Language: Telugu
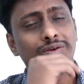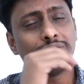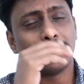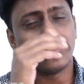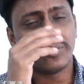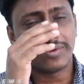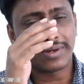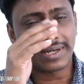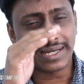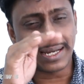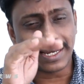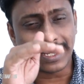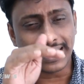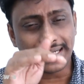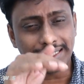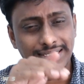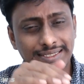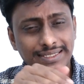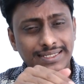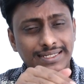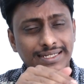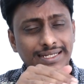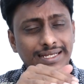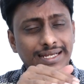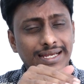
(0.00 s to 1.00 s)
నువ్వు
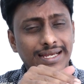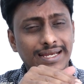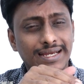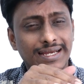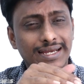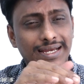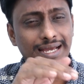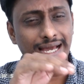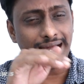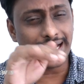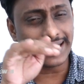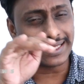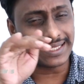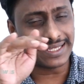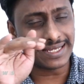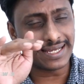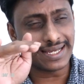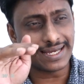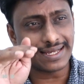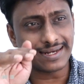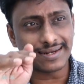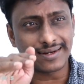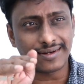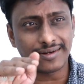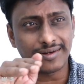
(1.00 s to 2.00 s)
కరెక్ట్గా
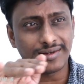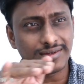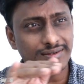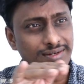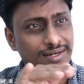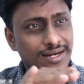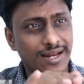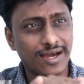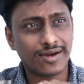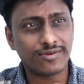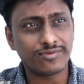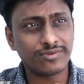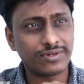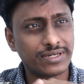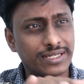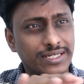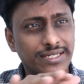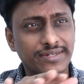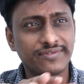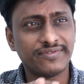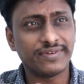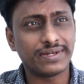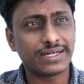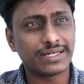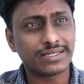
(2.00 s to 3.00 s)
అధికారంలో రావు అని
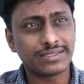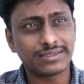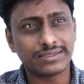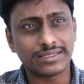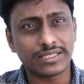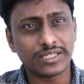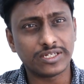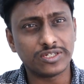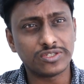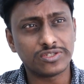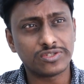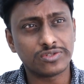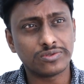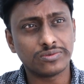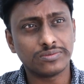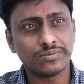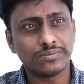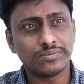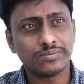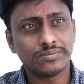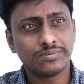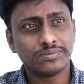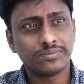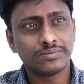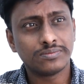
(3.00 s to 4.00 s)
వీళ్ళకి తెలుసు
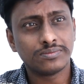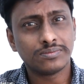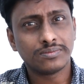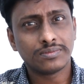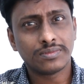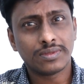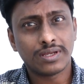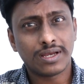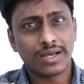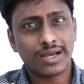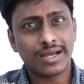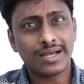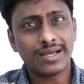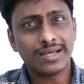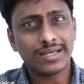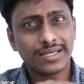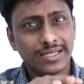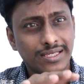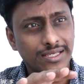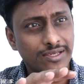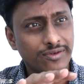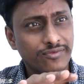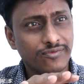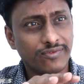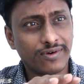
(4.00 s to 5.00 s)

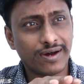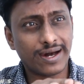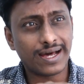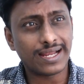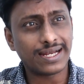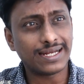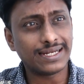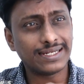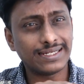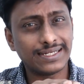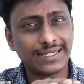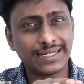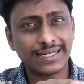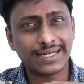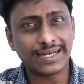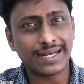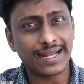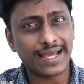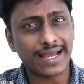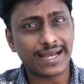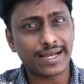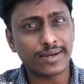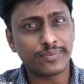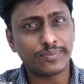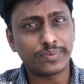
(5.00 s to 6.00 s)
ఈ వాలంటీర్
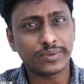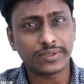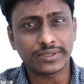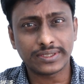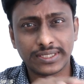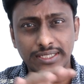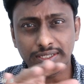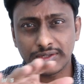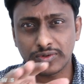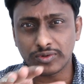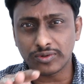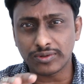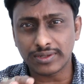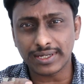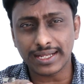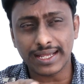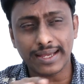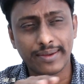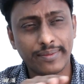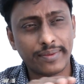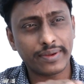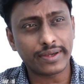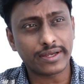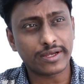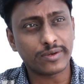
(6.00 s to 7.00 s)
లేకపోతే నూట
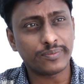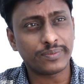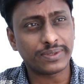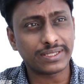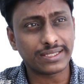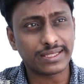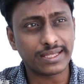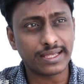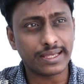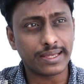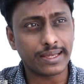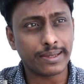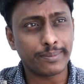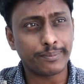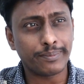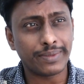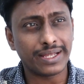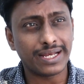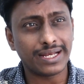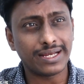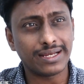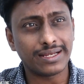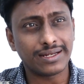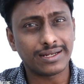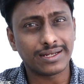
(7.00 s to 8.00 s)
యాభై మంది
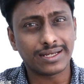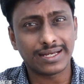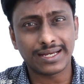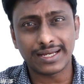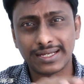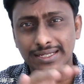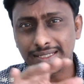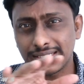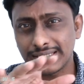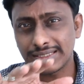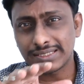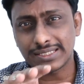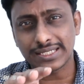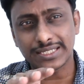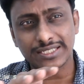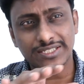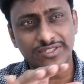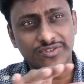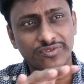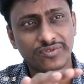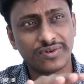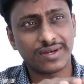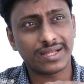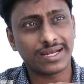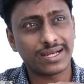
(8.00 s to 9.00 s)
ఎమ్మెల్యేలు కానీ
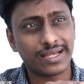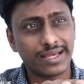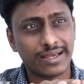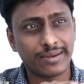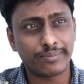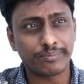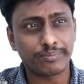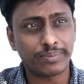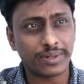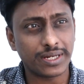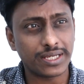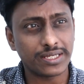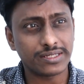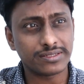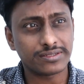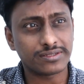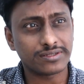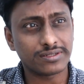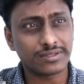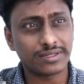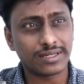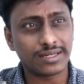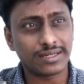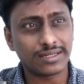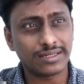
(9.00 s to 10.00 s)
సచివాలయ ఎంప్లాయీస్
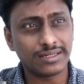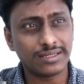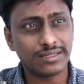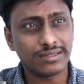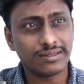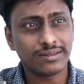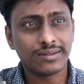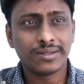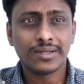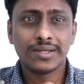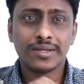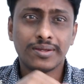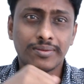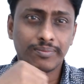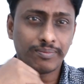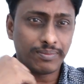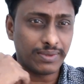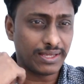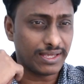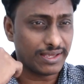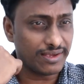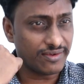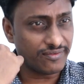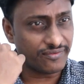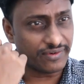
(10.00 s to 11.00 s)
కానీ
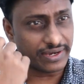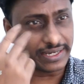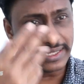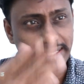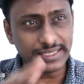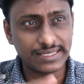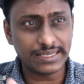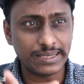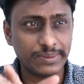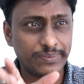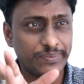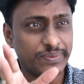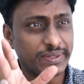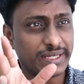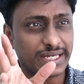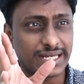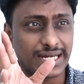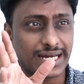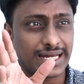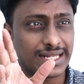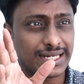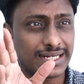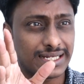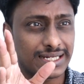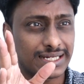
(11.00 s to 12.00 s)
మీ వైసీపీ
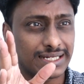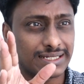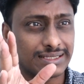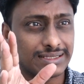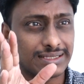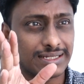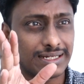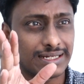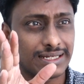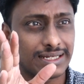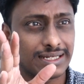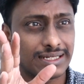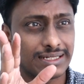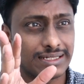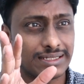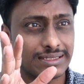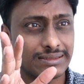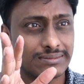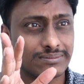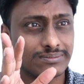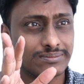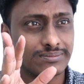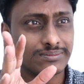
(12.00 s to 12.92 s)
కార్యకర్తలు కానీ